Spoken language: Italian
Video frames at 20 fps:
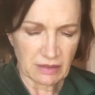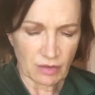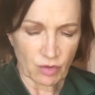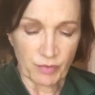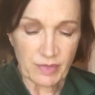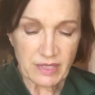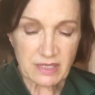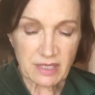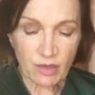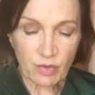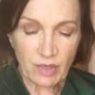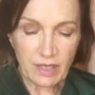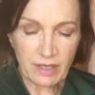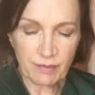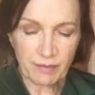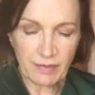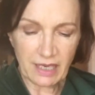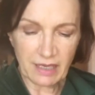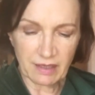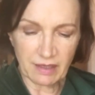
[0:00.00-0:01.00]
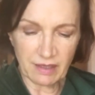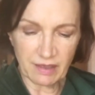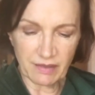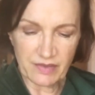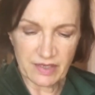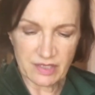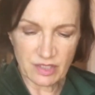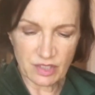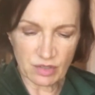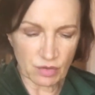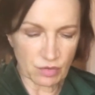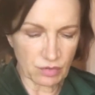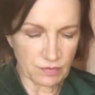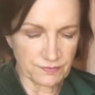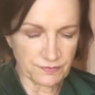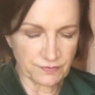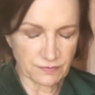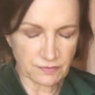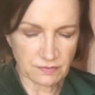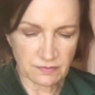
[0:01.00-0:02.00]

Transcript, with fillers: come se quelle mani l'avessero